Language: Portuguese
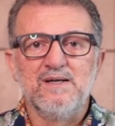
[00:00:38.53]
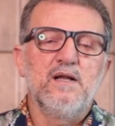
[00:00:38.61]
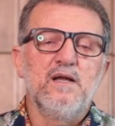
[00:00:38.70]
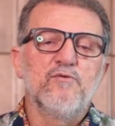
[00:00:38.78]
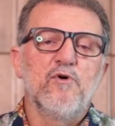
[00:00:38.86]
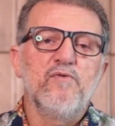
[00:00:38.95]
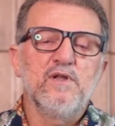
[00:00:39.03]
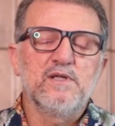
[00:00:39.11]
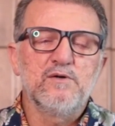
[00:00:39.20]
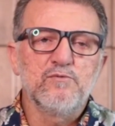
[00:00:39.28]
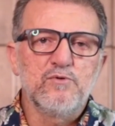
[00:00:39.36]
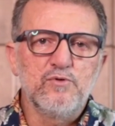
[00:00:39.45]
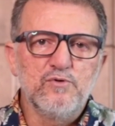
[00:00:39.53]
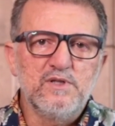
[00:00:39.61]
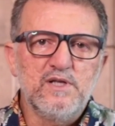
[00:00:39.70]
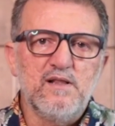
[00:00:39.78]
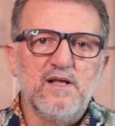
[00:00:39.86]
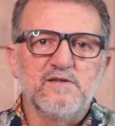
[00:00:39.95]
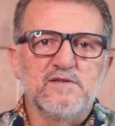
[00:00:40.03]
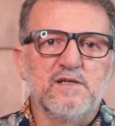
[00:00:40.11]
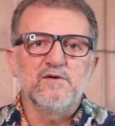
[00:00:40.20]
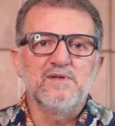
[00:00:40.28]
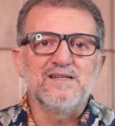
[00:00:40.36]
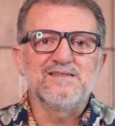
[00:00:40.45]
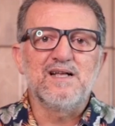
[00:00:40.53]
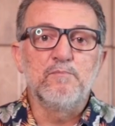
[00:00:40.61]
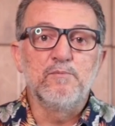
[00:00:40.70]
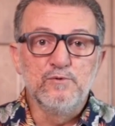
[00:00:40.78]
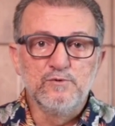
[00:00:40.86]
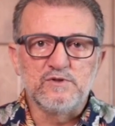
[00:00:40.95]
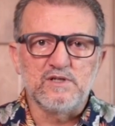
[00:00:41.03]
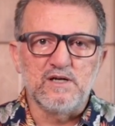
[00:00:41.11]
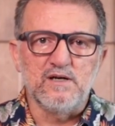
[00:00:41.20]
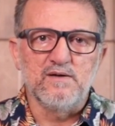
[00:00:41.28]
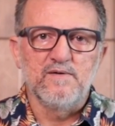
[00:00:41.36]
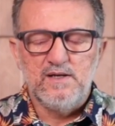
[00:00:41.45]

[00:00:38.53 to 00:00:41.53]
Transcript: e ele envolve então toda a nação nesta busca.